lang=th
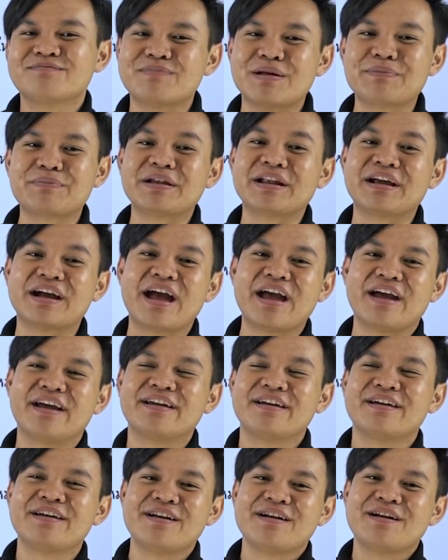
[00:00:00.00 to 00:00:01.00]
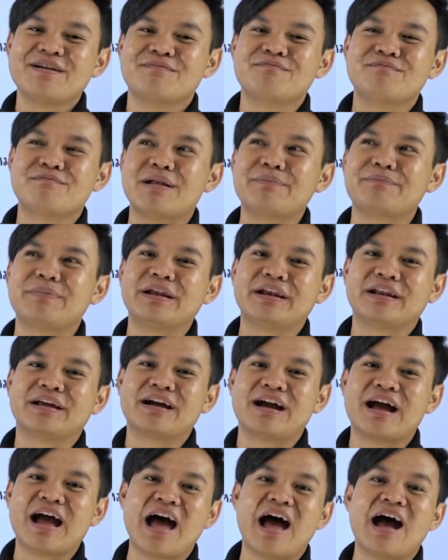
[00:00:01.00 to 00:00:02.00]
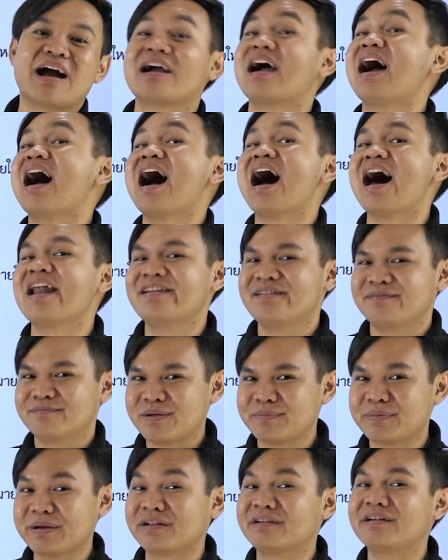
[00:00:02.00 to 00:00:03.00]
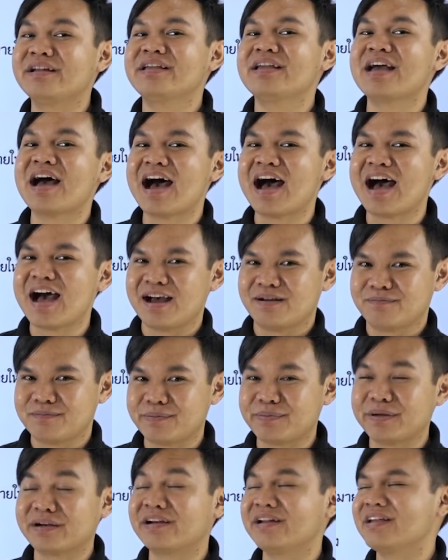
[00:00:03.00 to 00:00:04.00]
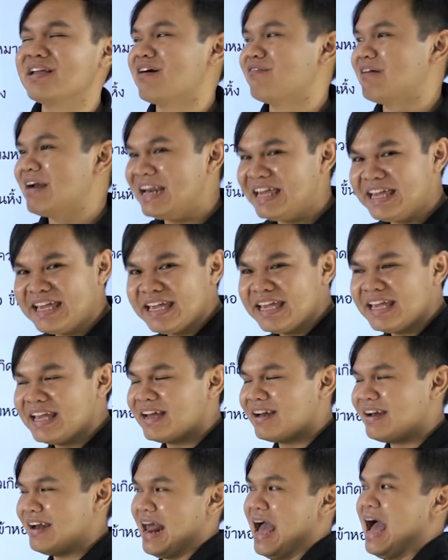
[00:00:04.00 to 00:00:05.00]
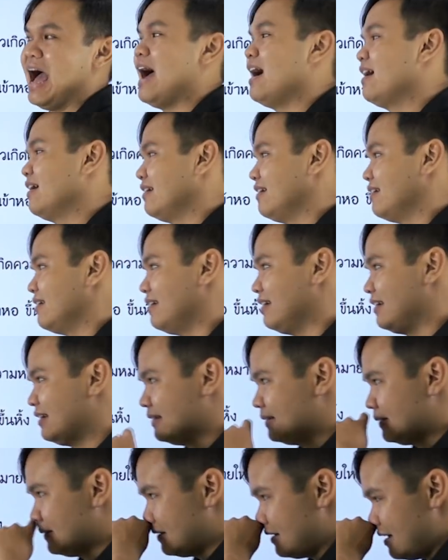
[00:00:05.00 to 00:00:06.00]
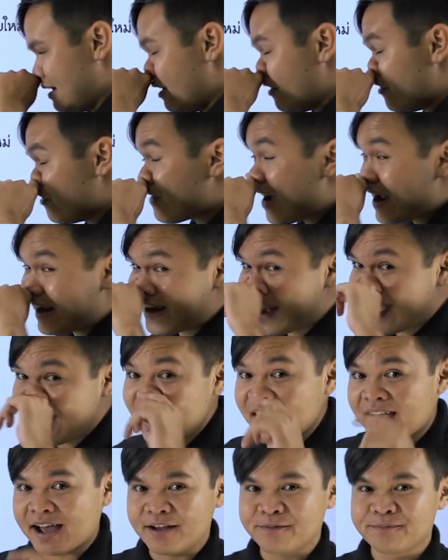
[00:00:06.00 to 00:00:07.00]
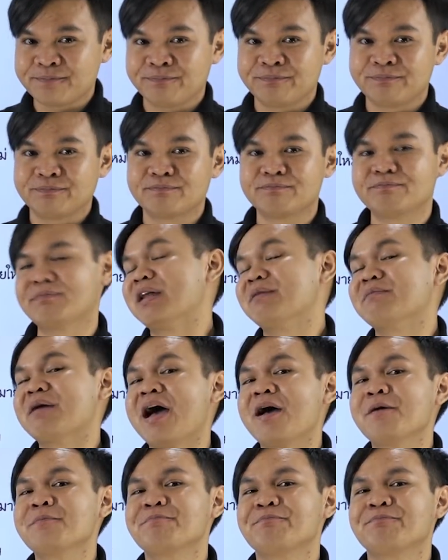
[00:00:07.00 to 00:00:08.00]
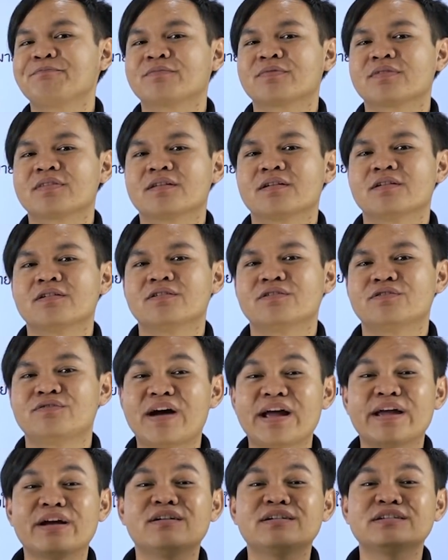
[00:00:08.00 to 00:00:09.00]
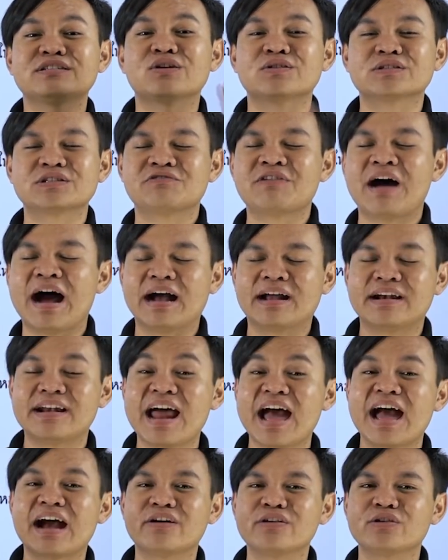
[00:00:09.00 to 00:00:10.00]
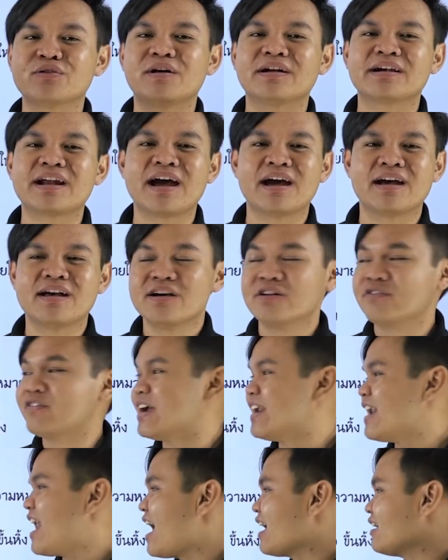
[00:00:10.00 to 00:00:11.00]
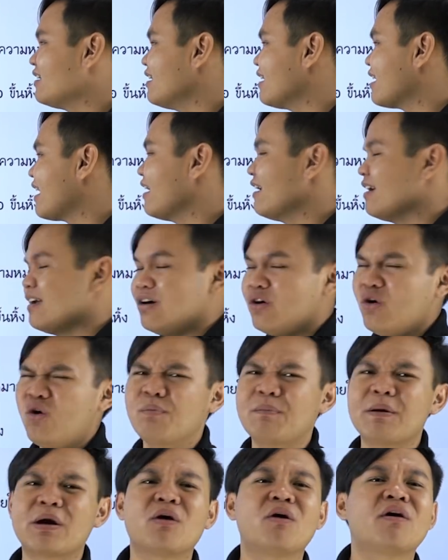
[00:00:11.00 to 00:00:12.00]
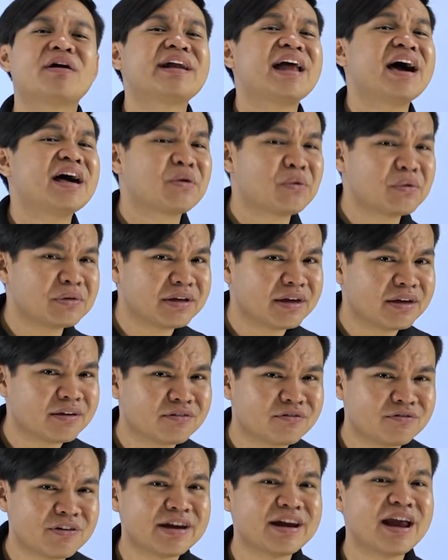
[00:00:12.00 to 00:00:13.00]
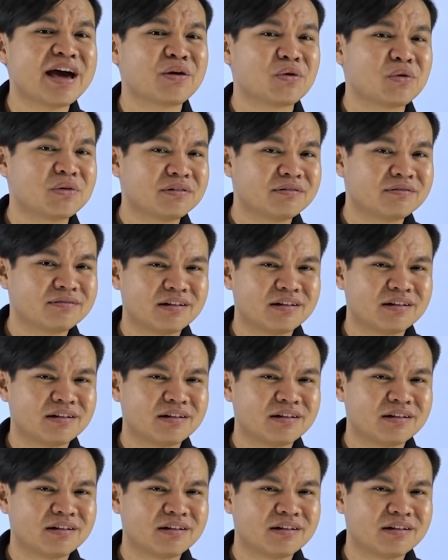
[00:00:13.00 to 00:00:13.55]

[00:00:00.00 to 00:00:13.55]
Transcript: มันเป็นยังไงมันเป็นอาการมันเป็นกริยามันเป็นกริยาวลีนะไฟหน้าเป็นไหมไฟก็คือส่องสว่างหน้าก็อยู่ข้างหน้าไฟหน้าคืออะไรอุปกรณ์หน้ารถไงไฟหน้ารถ